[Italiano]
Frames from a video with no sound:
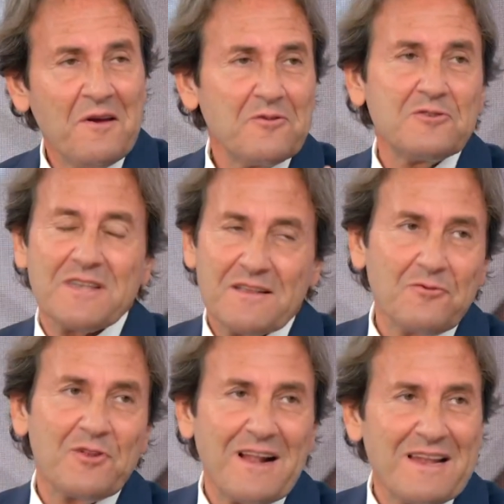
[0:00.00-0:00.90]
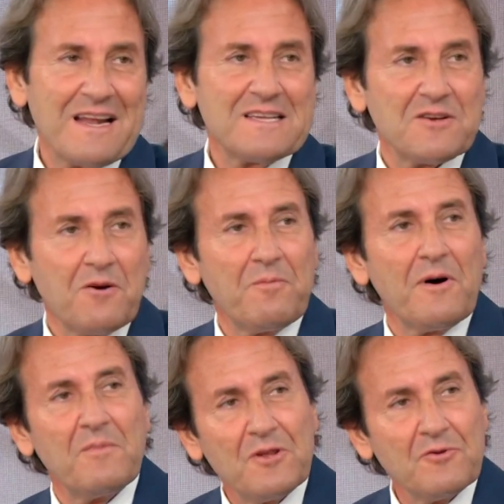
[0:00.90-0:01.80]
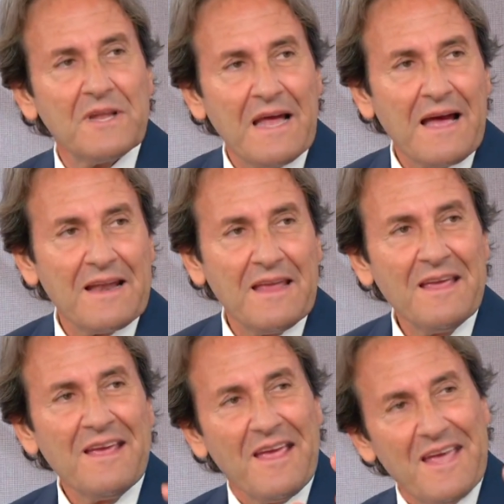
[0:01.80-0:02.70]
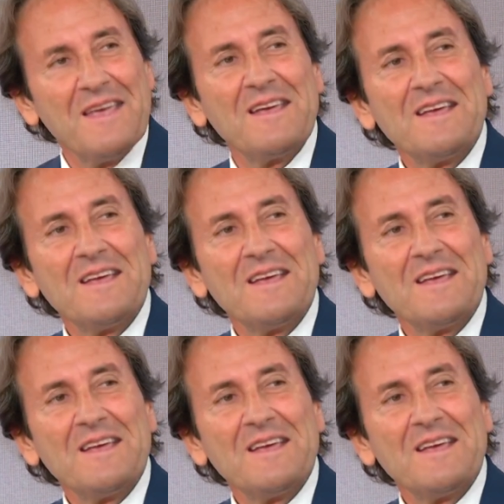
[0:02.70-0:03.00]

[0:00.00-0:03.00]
noi, noi, italiani siamo un po' abitudinari e